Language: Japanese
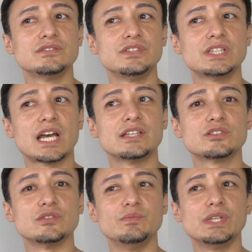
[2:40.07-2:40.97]
に対
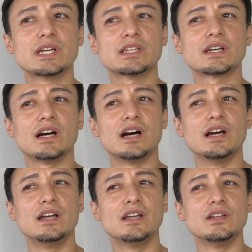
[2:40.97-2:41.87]
する見方が
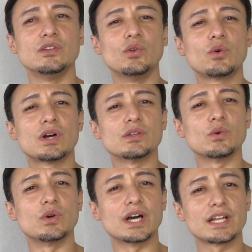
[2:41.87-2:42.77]
どっかでこ
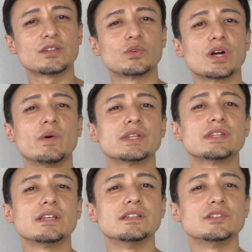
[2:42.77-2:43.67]
うガラッと変わっ
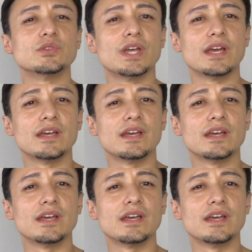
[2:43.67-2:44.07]
たんですよね。